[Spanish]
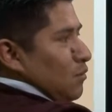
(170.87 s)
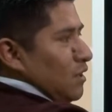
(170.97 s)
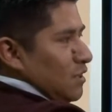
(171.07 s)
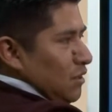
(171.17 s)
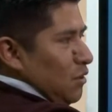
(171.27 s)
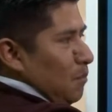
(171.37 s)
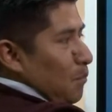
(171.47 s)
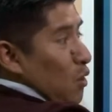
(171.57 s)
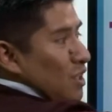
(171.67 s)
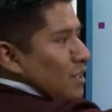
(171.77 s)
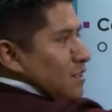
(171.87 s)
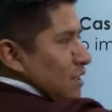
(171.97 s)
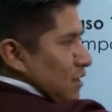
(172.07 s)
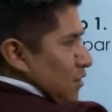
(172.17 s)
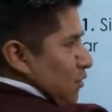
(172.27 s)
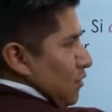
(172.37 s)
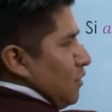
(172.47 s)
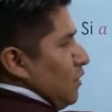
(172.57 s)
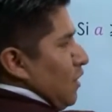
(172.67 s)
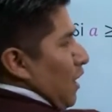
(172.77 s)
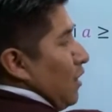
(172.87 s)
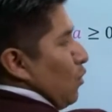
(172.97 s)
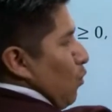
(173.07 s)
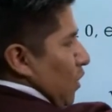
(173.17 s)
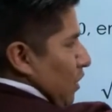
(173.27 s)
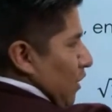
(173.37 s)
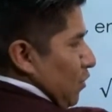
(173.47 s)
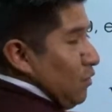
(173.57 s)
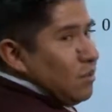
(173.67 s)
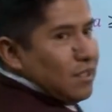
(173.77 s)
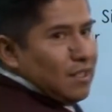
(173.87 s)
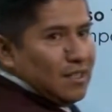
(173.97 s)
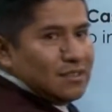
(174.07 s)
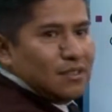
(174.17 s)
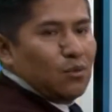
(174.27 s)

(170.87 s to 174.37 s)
es igual a 5? Porque 5 al cuadrado es